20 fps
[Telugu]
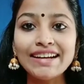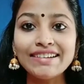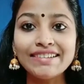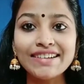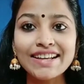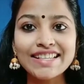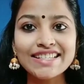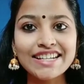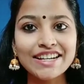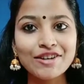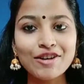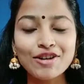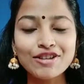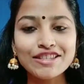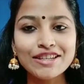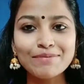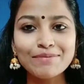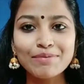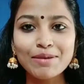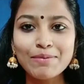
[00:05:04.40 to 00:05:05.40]
అండ్ ఇంట్రెస్టింగ్
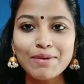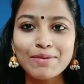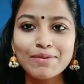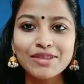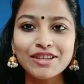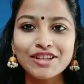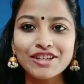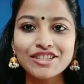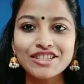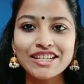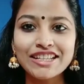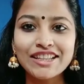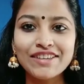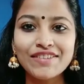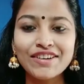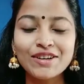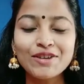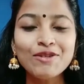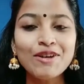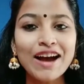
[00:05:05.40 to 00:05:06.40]
కాన్సెప్ట్ తో మీ ముందుకు వచ్చేంత
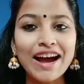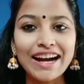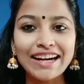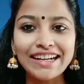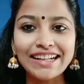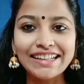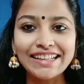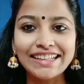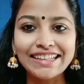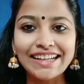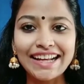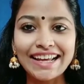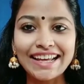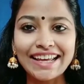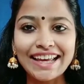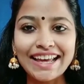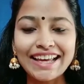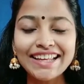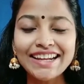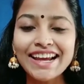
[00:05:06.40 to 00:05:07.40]
వరకు అండ్ దెన్ టేక్
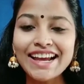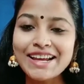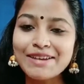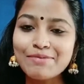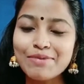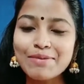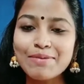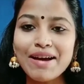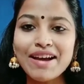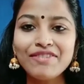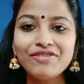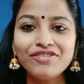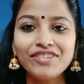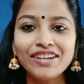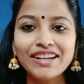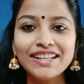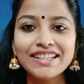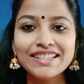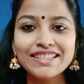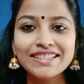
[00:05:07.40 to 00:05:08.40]
కేర్ అండ్ బాయ్
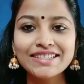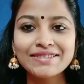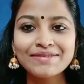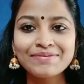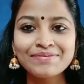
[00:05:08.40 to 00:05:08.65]
ఫ్రెండ్స్